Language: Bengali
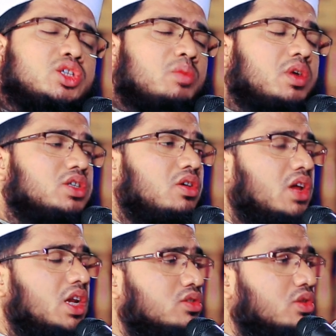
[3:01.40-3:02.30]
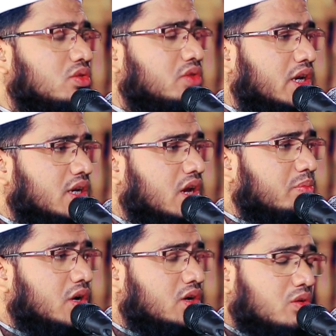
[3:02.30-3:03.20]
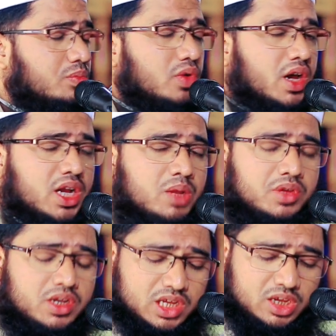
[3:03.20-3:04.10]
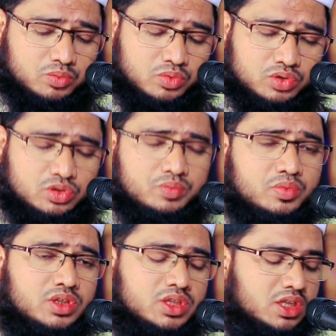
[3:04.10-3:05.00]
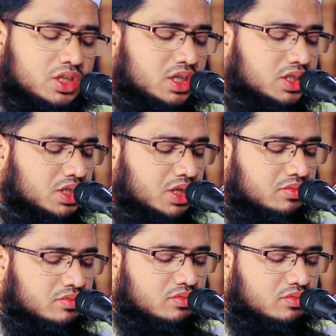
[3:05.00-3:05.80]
সমাজ গড়ার জন্য আল্লাহ পাক রব্বুল আলমিন এই বৈধ পন্থা দিয়েছেন